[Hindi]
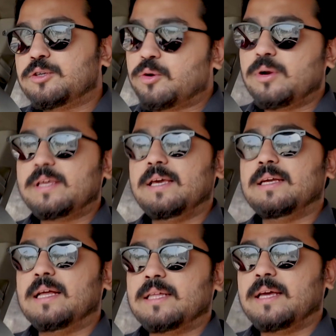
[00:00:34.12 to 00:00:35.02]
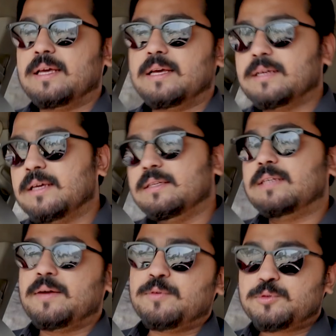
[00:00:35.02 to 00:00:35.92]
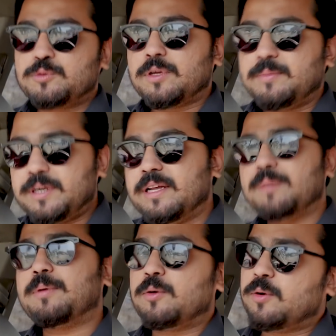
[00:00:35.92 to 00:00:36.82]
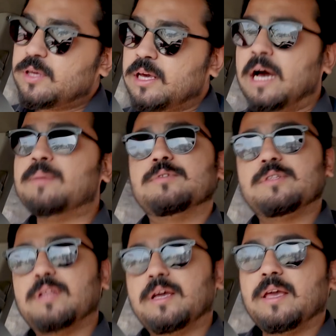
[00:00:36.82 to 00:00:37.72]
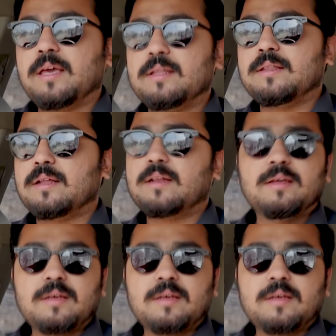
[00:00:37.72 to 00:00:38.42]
ट्रोल किया जाता है चाहे वो सोशल मीडिया पर हो या आम जिंदगी के अंदर